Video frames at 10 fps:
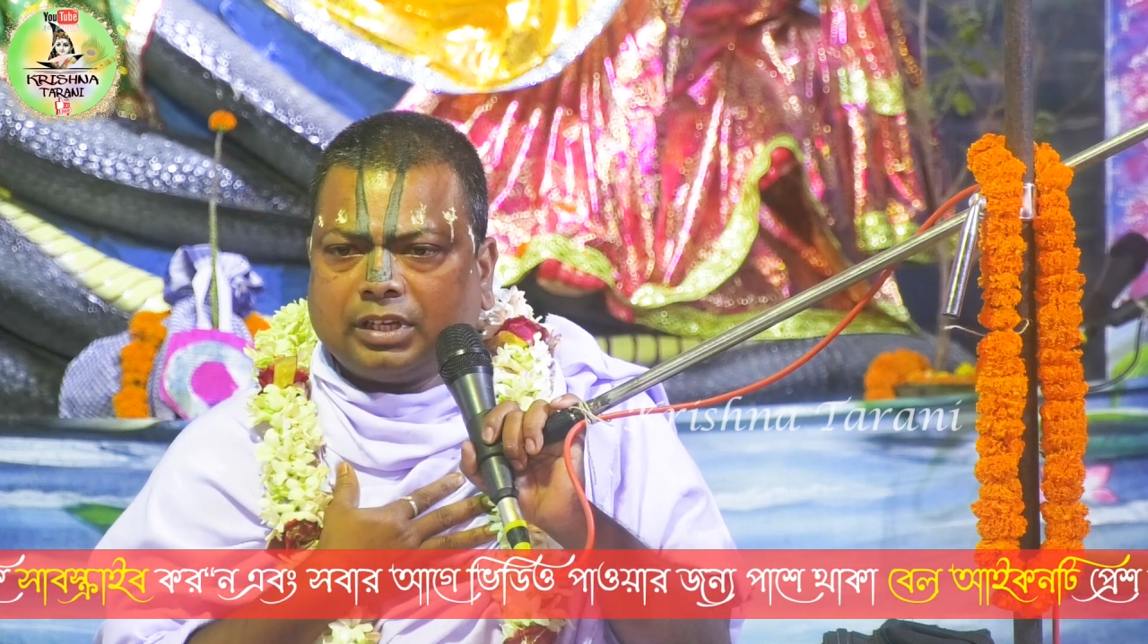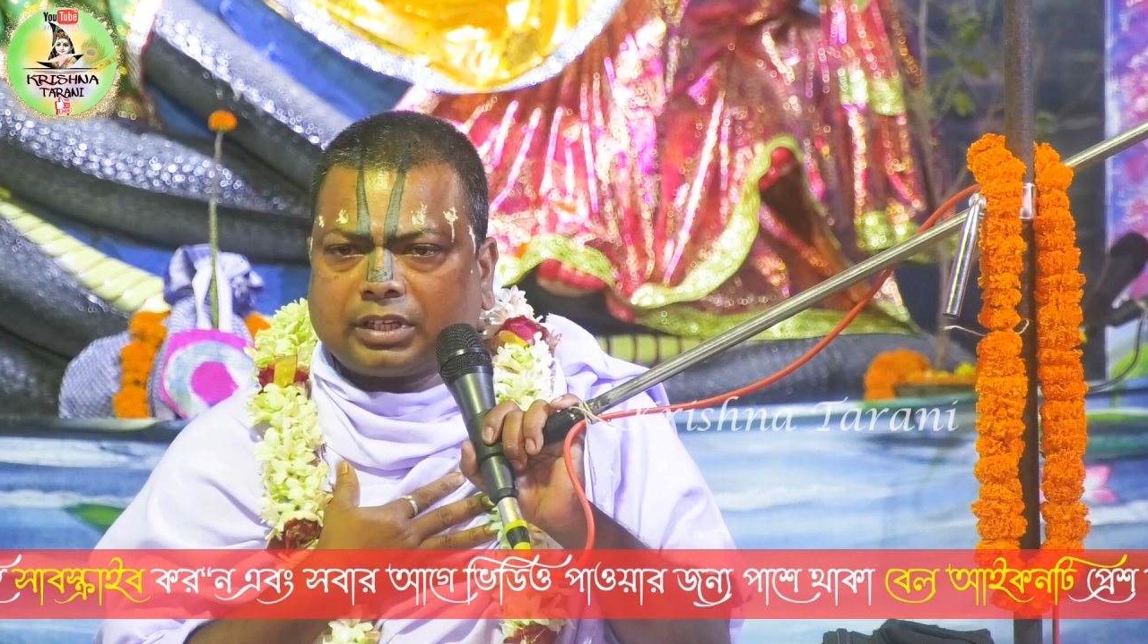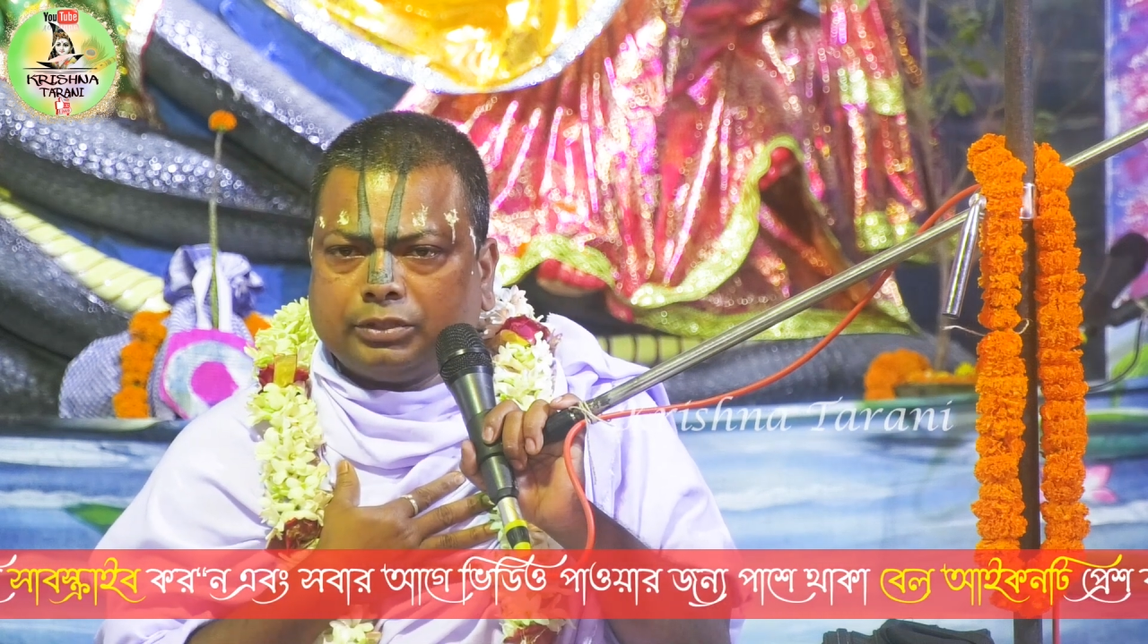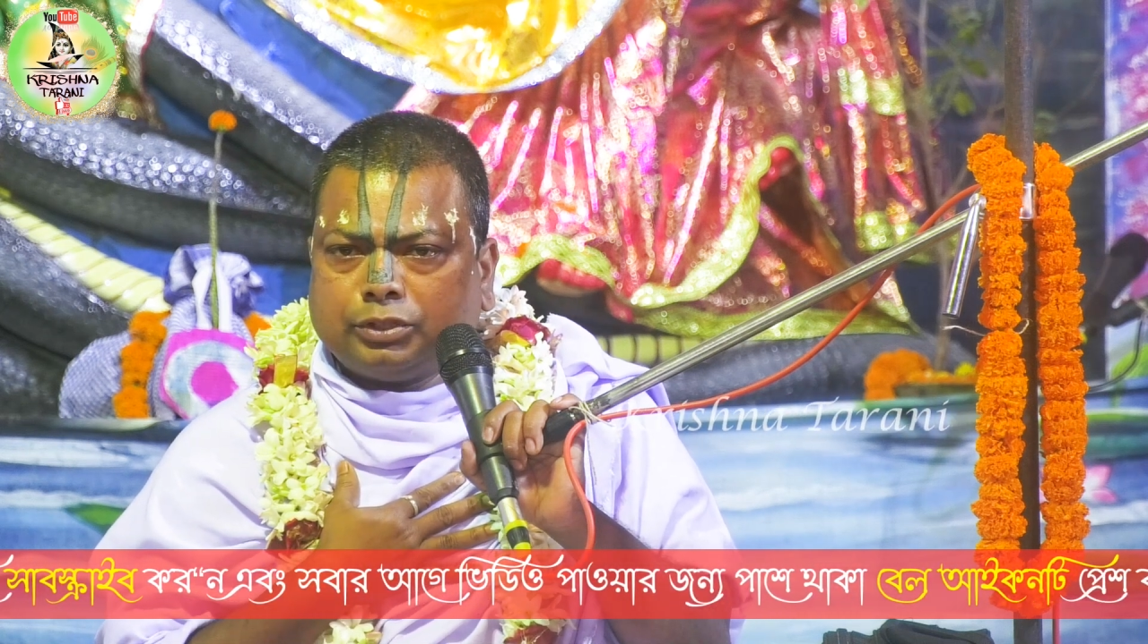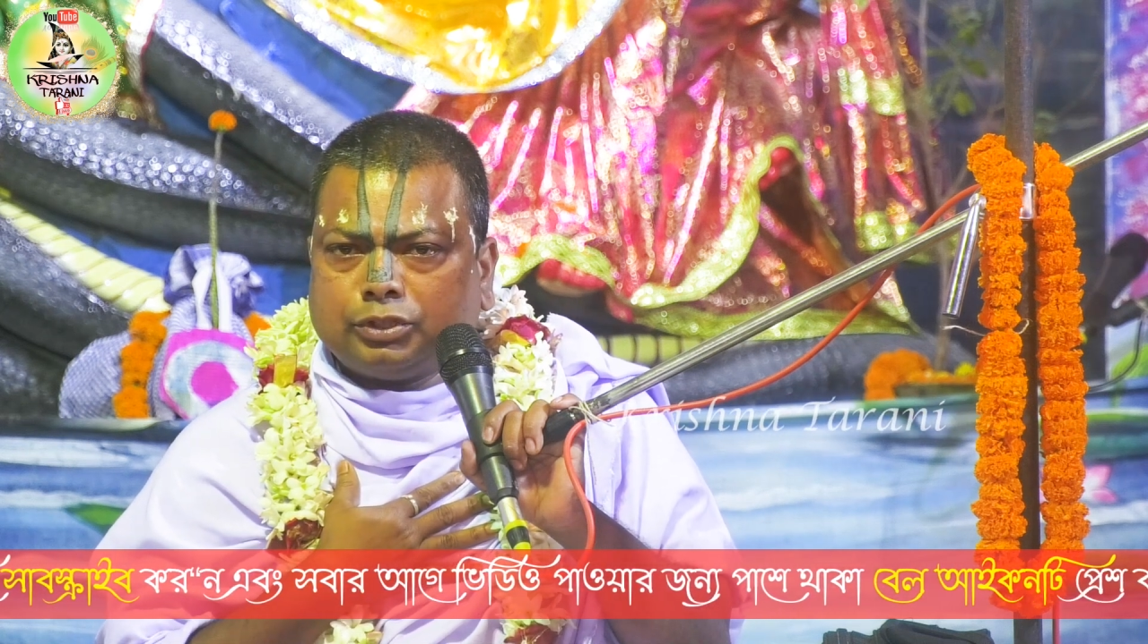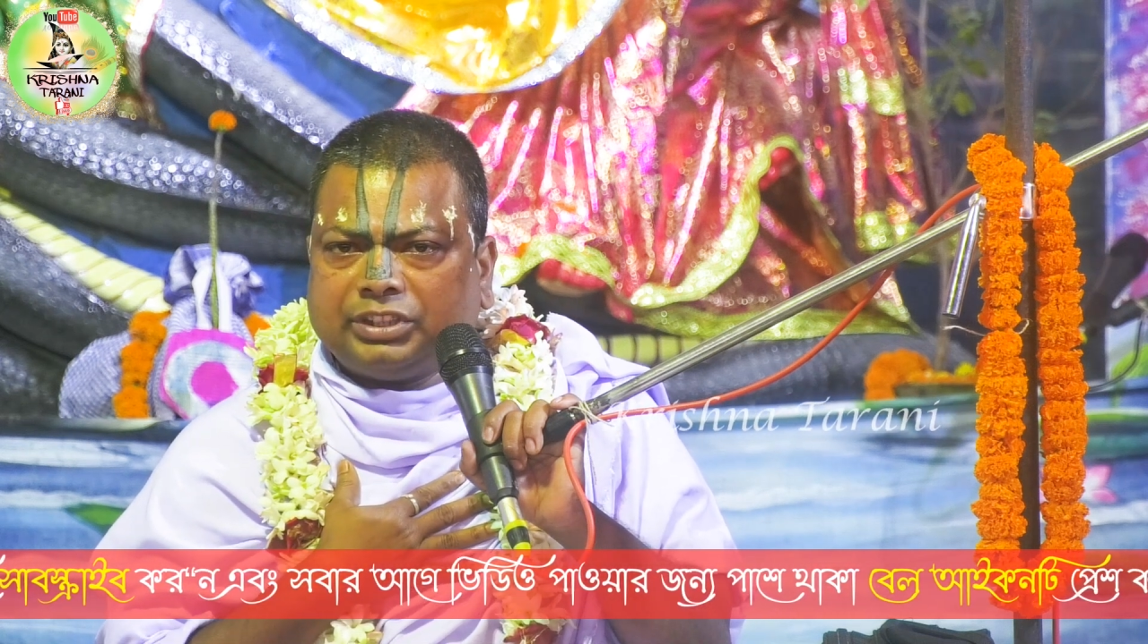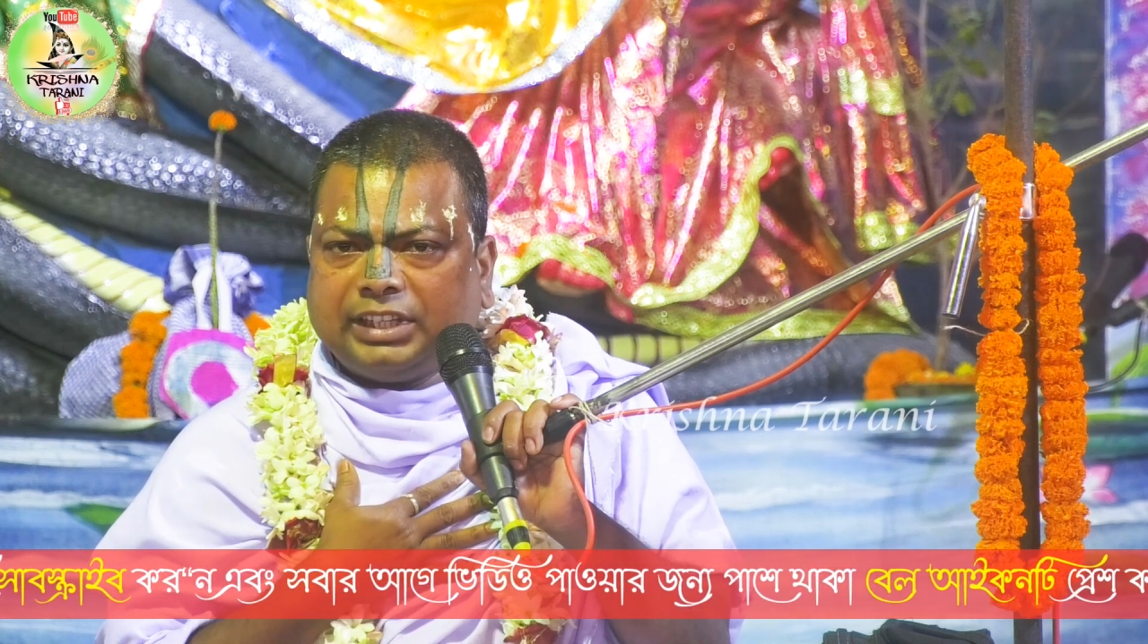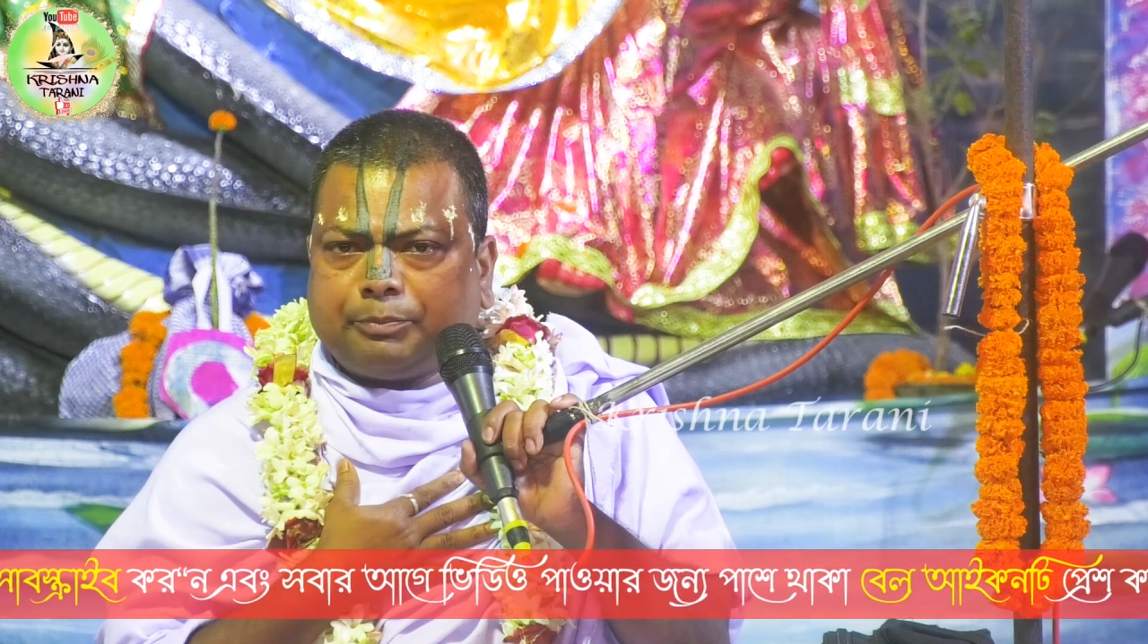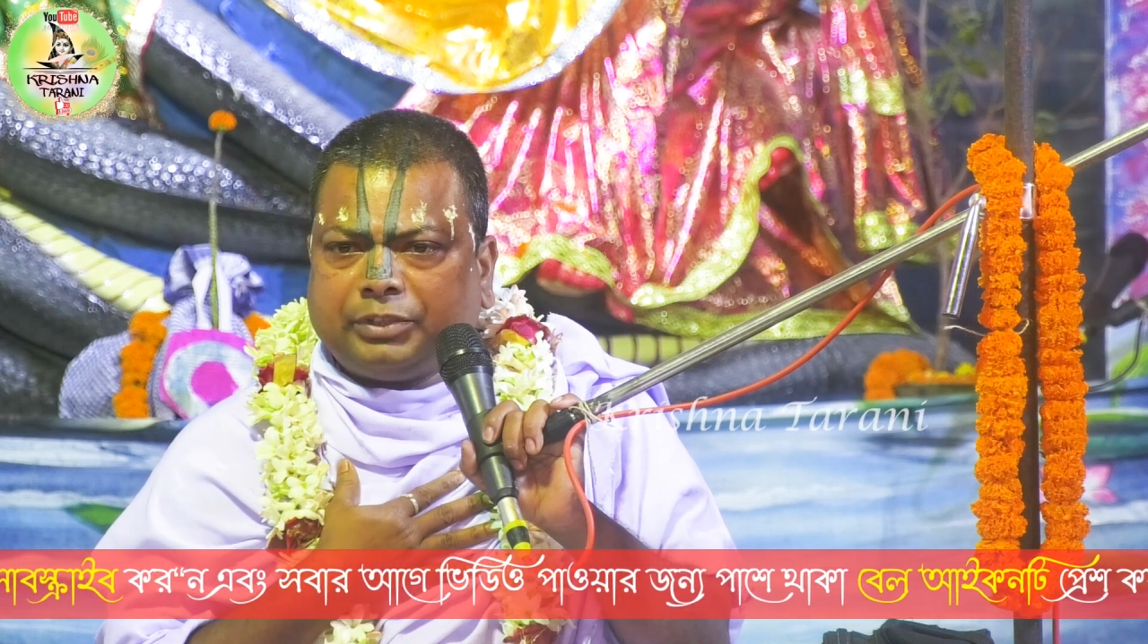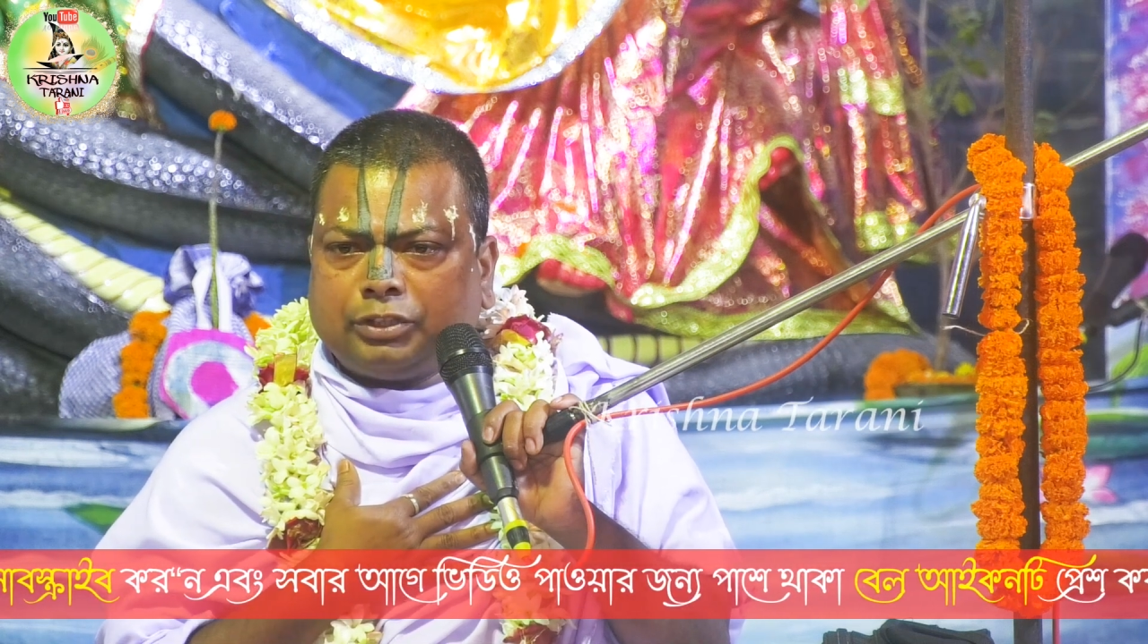কিন্তু যদি
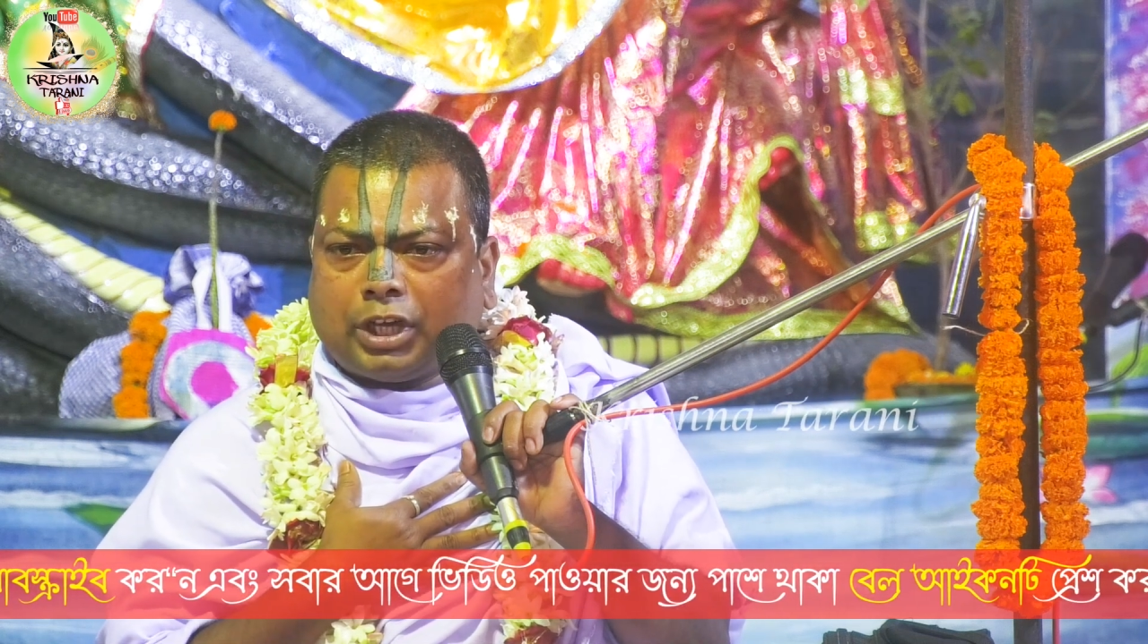আপনি